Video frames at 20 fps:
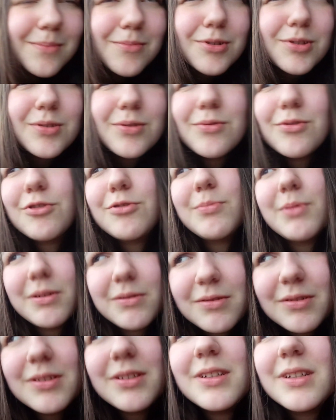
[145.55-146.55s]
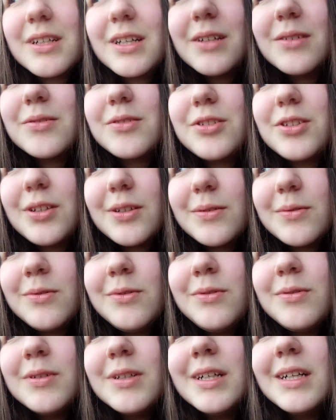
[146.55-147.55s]
bo to już miało kilka
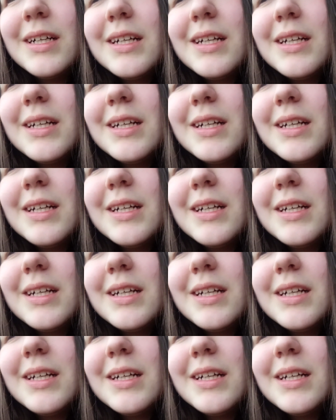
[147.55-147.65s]
odcinków.